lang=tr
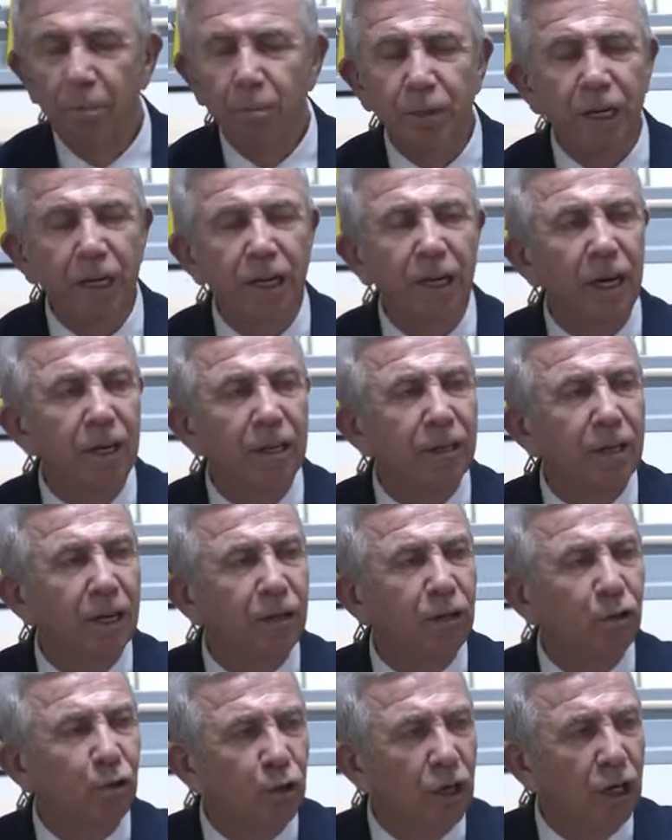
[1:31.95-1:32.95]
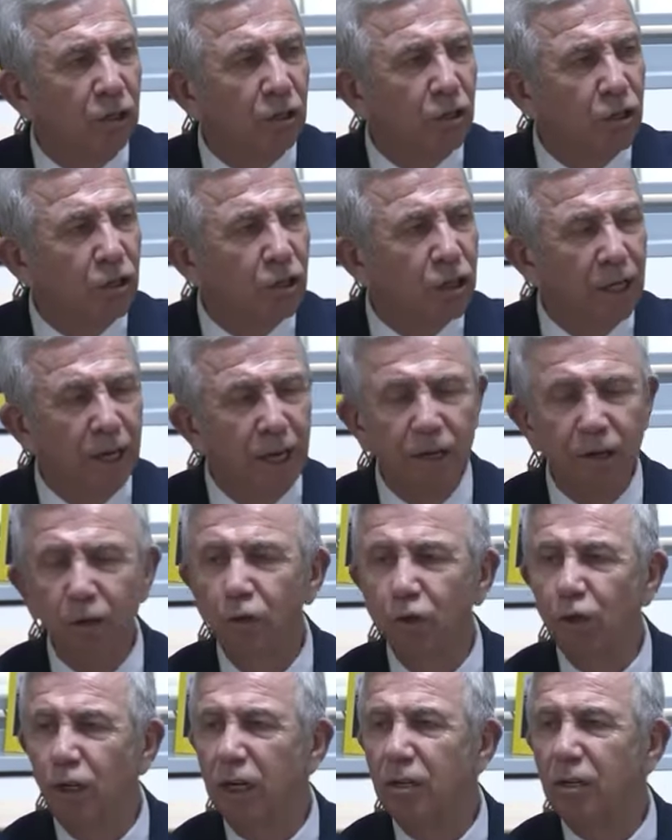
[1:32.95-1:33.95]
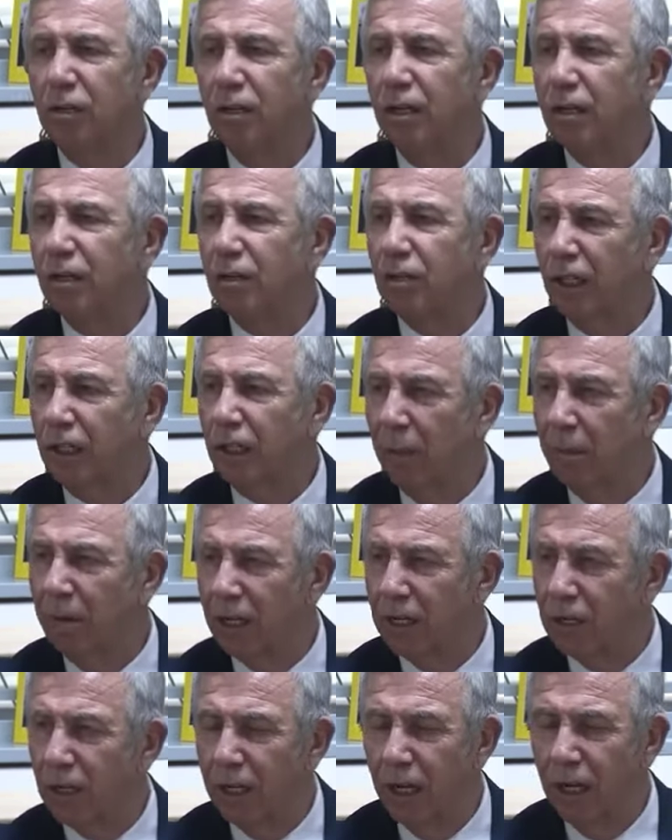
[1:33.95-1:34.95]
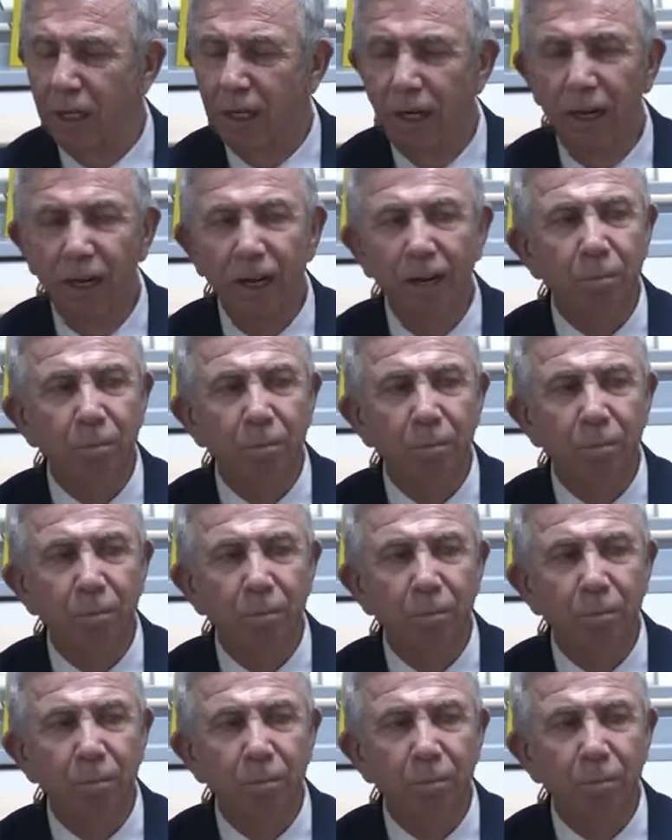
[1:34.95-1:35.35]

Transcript: bir yandan üreticiler ürettiğini satamazken